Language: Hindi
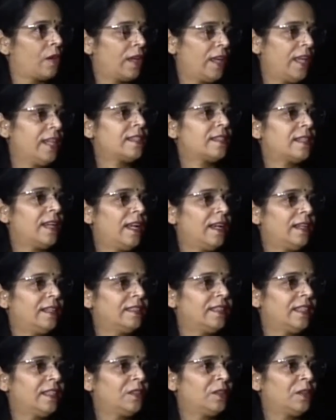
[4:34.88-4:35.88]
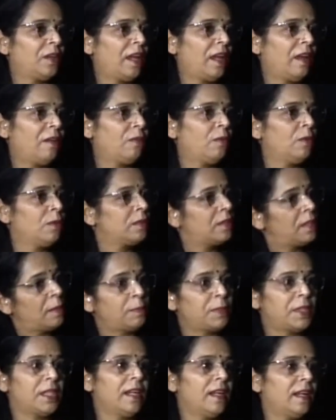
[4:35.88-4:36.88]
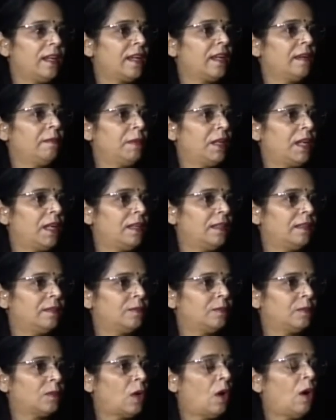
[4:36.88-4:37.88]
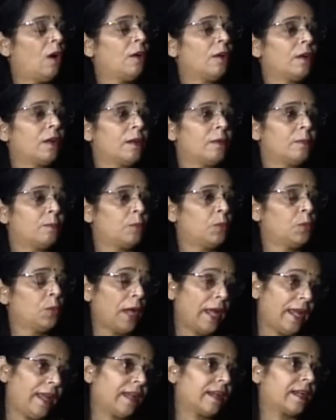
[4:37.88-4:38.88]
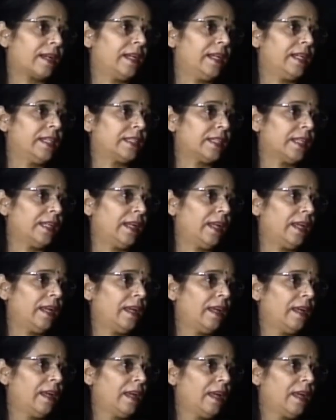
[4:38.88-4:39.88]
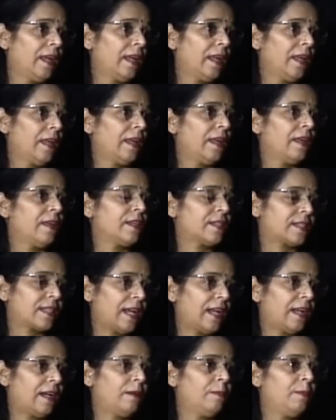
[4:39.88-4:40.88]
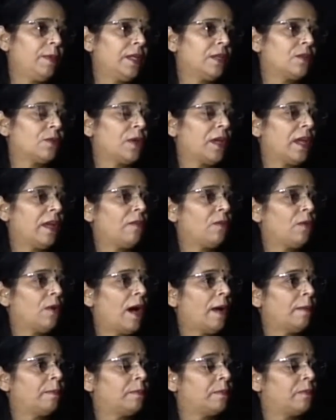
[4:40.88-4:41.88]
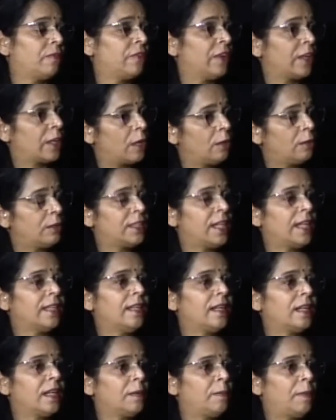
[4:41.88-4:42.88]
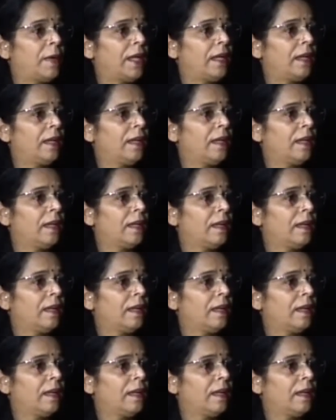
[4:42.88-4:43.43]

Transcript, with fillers: इस कारण से जो है वो सबसे अलग है मेरा और पूरा एयर कंडीशन है इस कारण भी जो है वो आप वर्कआउट ज़्यादा कर पाएंगे